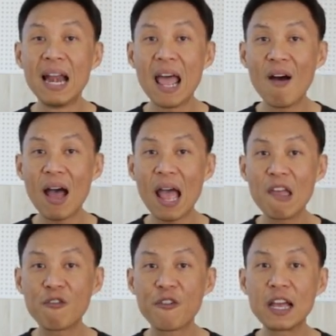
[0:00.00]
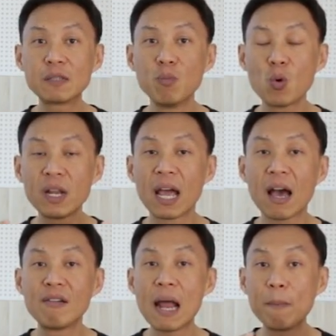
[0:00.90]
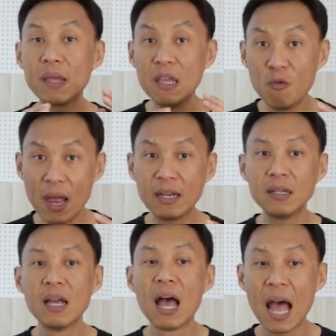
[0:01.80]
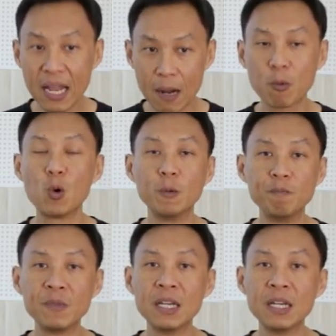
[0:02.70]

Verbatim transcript: แล้วให้ Facebook เนี่ยเขานับอีเวนต์ให้กับคุณ